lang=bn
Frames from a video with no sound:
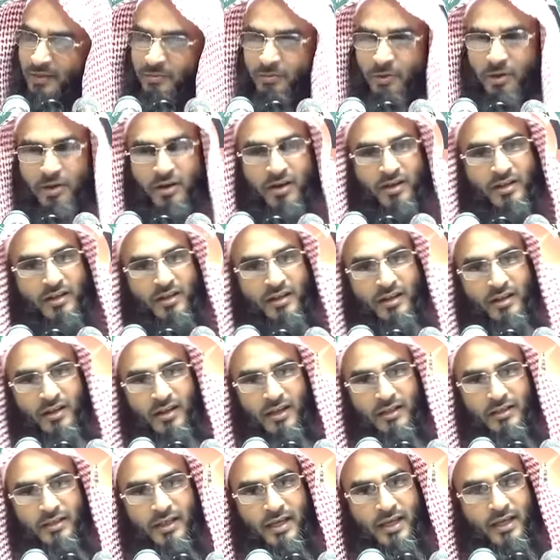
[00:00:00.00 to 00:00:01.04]
আর মহান
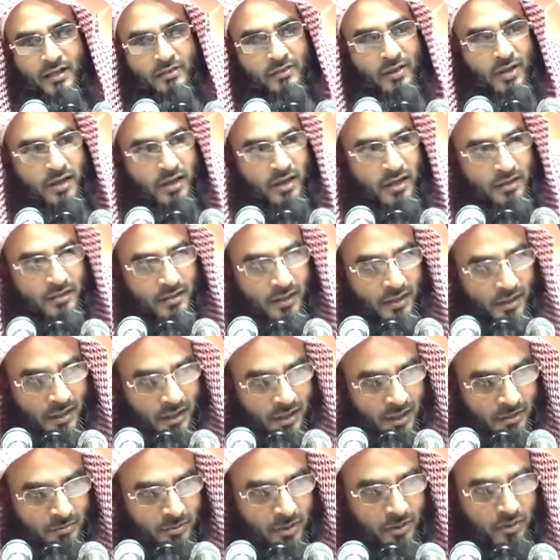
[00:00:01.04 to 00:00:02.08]

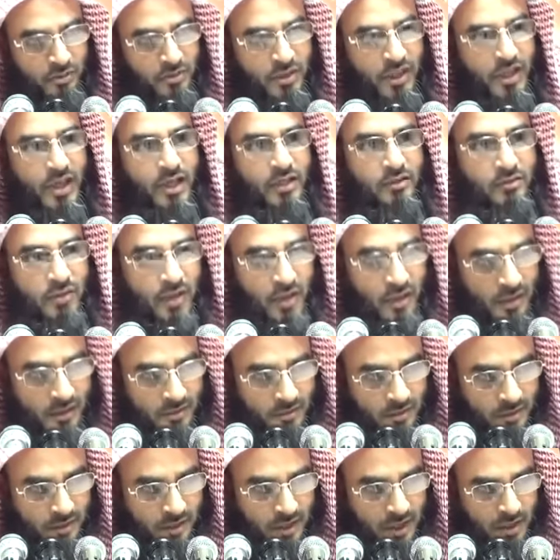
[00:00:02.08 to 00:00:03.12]

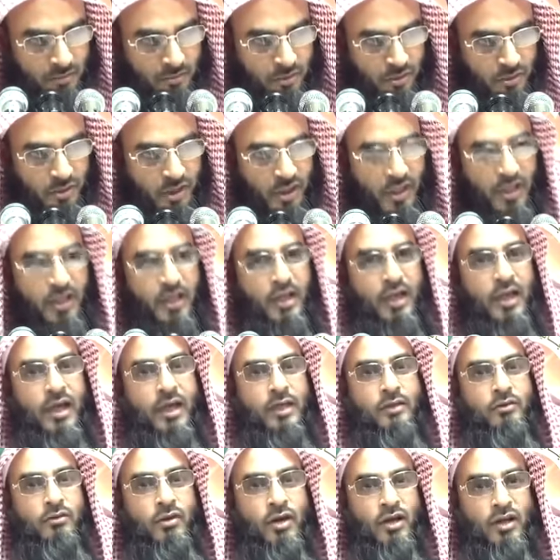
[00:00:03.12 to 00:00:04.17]

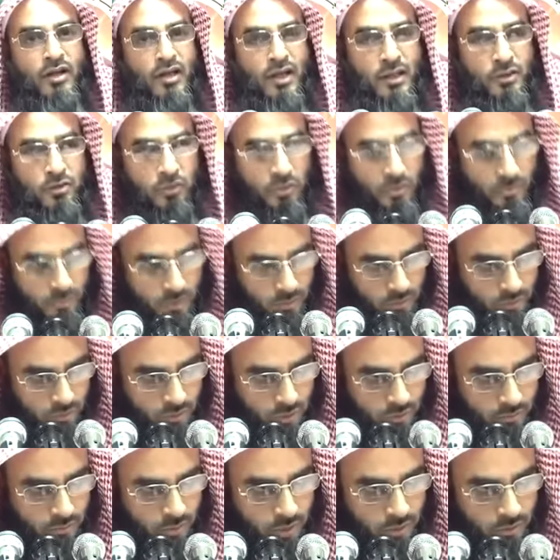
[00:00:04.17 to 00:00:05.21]

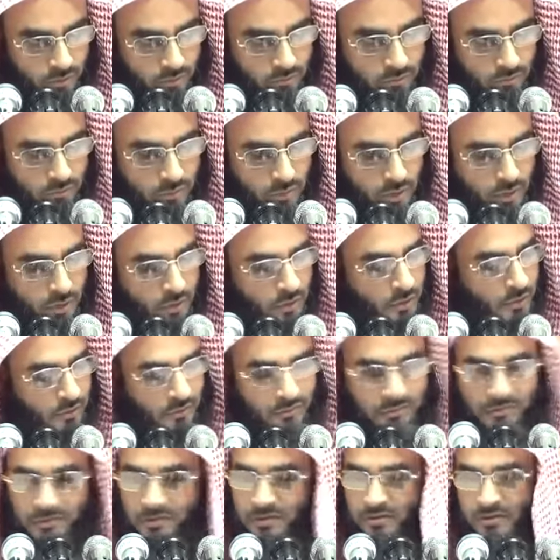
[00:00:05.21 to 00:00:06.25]
আল্লাহ
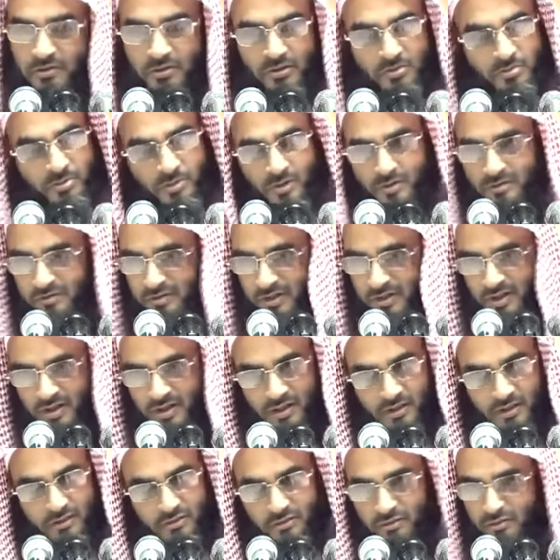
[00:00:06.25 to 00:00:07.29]
কোনো পরোয়ার
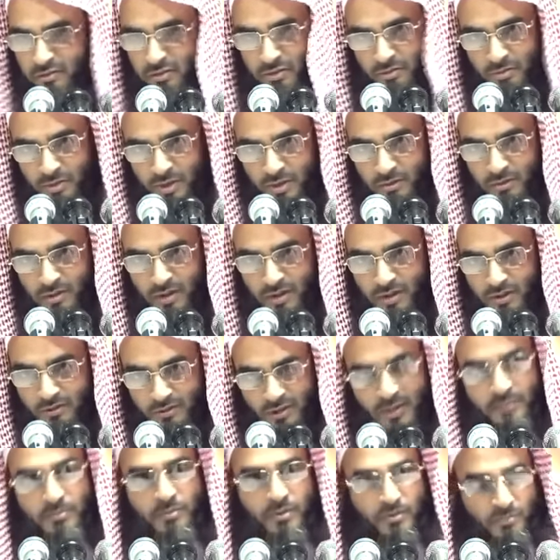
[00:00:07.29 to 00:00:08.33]
নেই কোনো পরোয়ার নেই
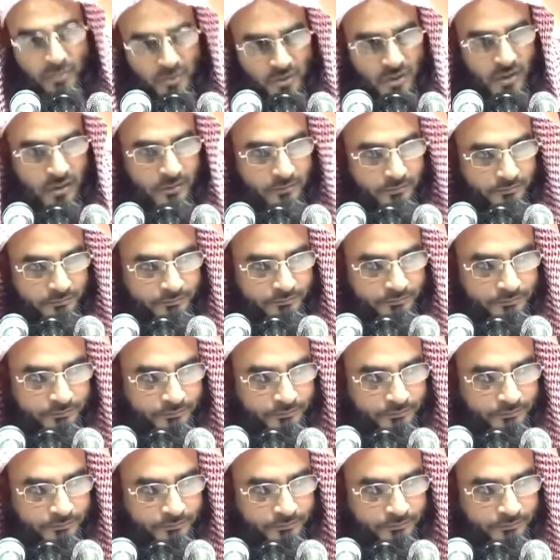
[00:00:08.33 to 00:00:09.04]
তারপরে মুসলিম